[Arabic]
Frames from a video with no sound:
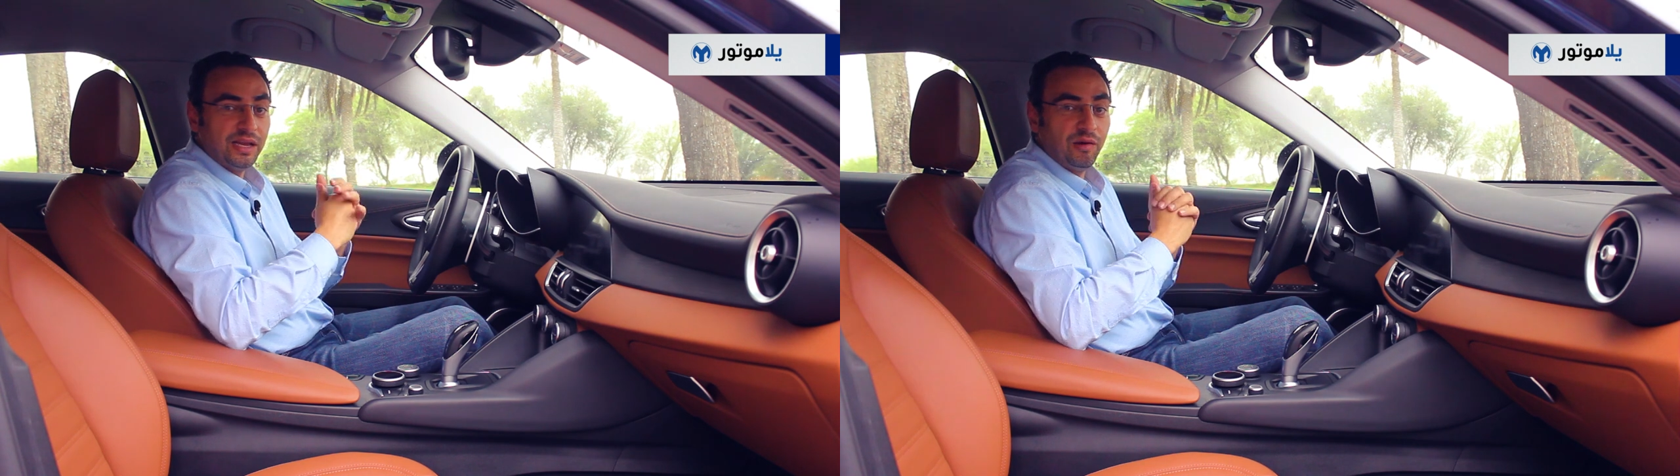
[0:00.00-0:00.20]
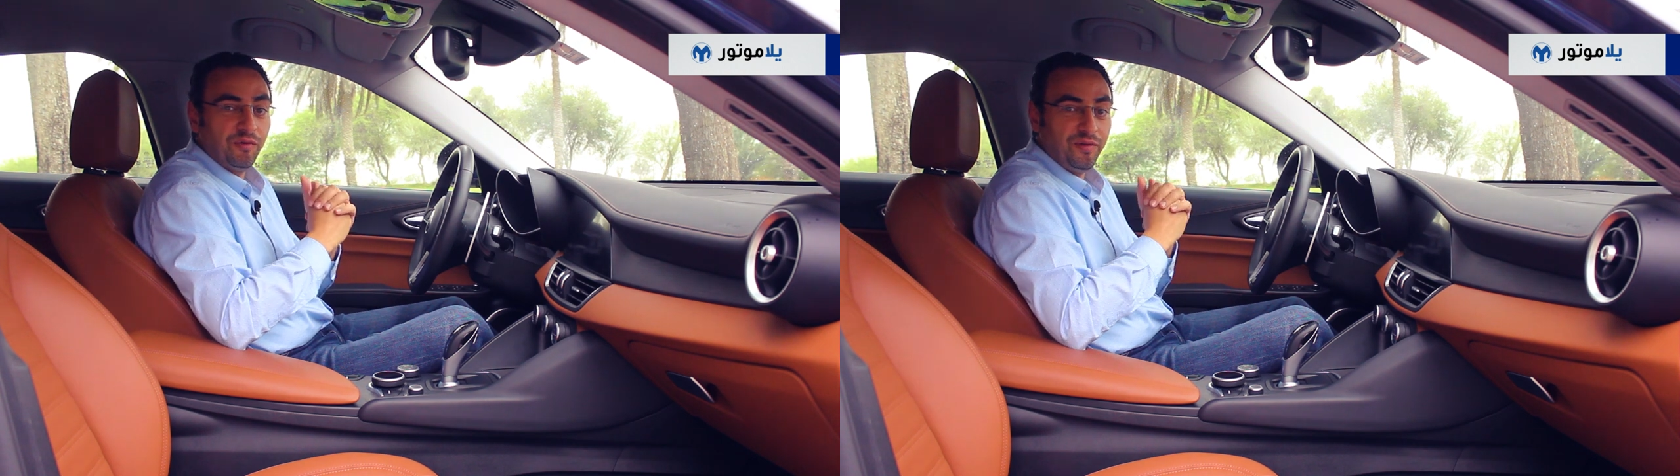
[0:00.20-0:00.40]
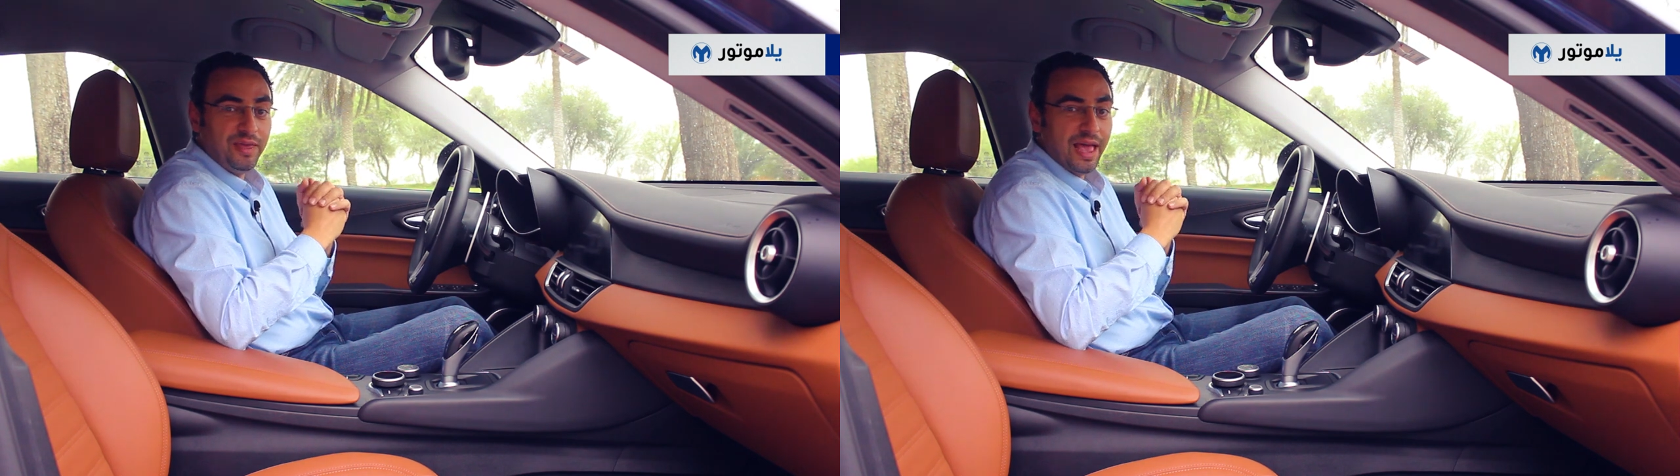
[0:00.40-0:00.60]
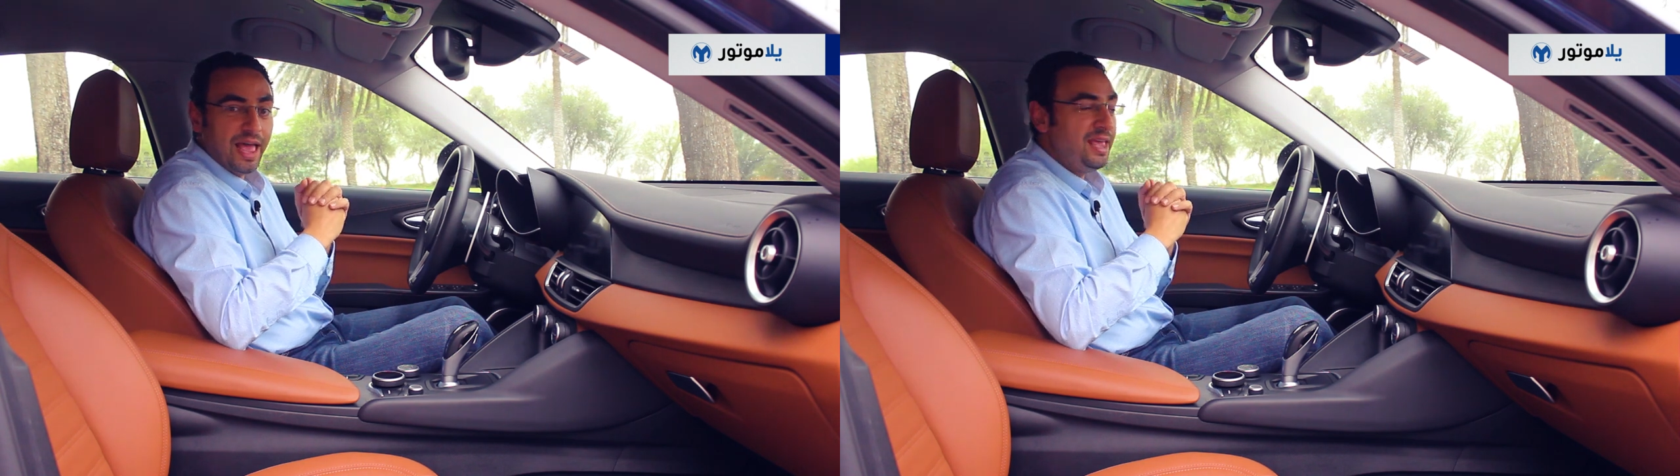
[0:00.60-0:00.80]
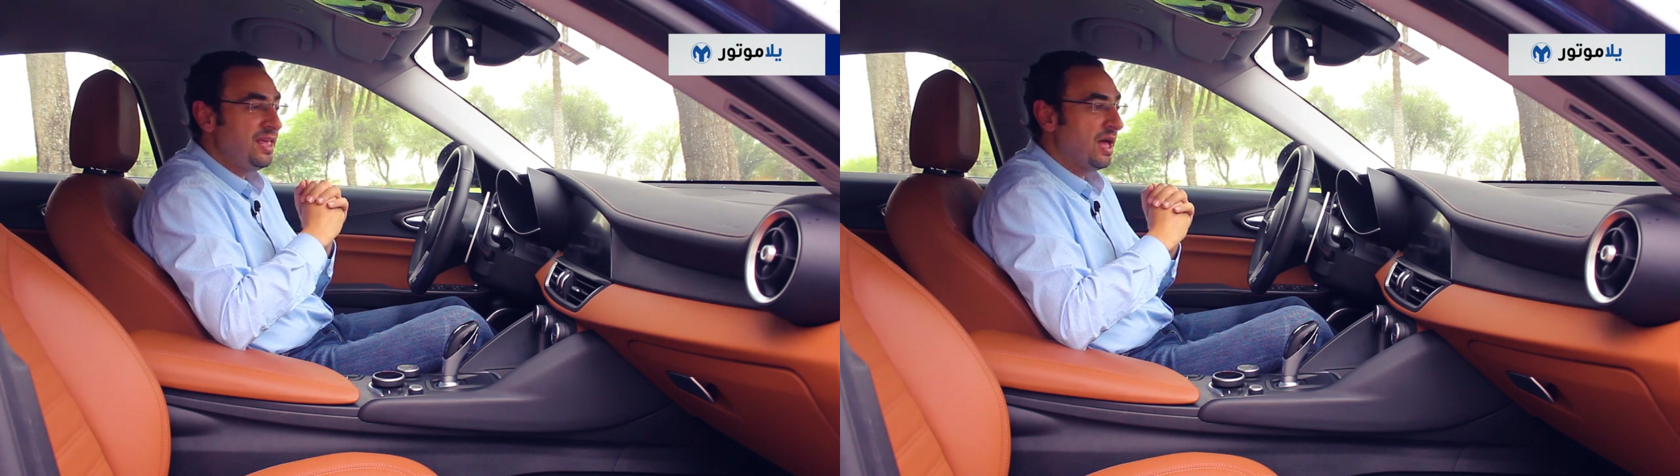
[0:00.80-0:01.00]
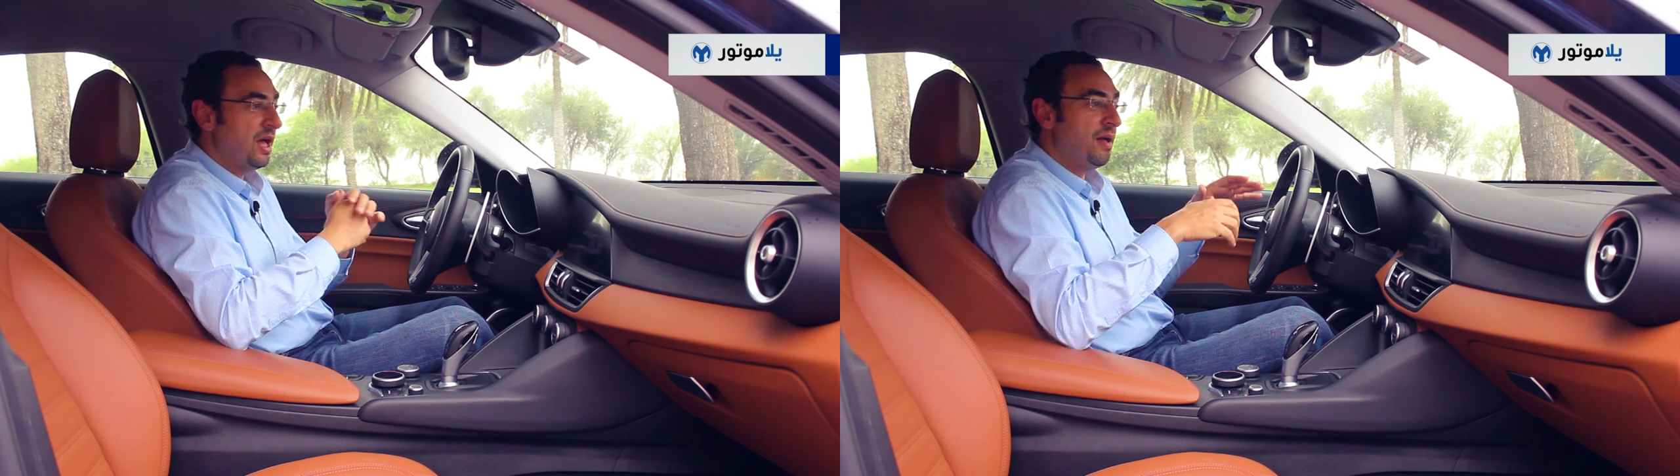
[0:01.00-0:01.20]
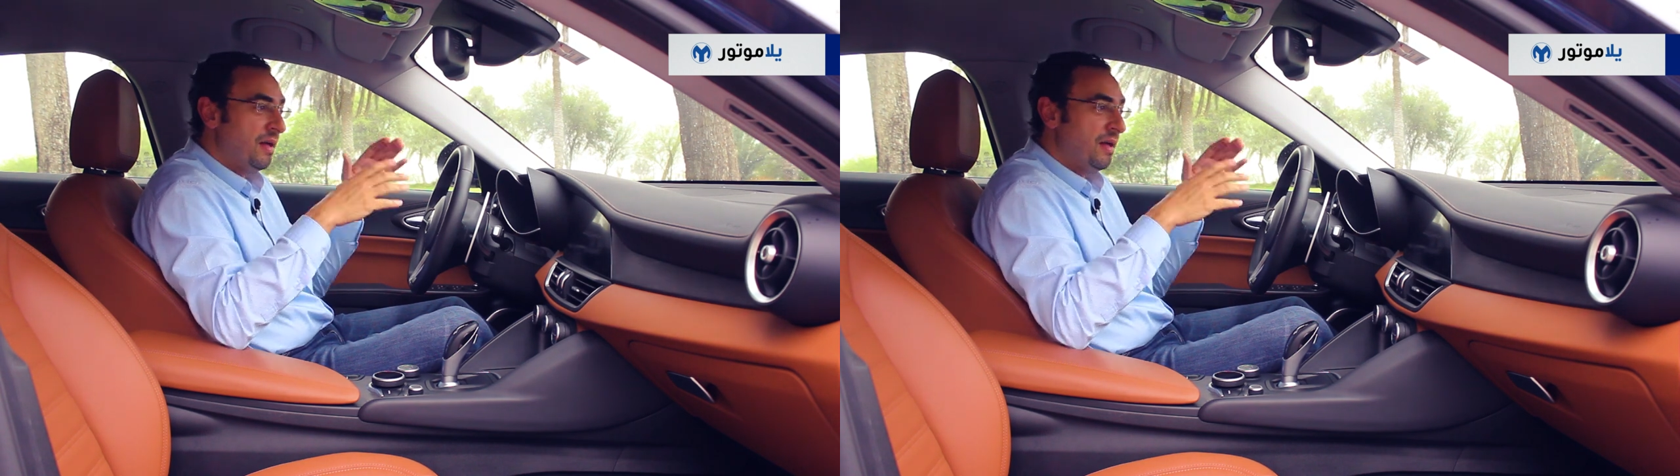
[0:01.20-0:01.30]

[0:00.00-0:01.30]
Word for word: انه في اي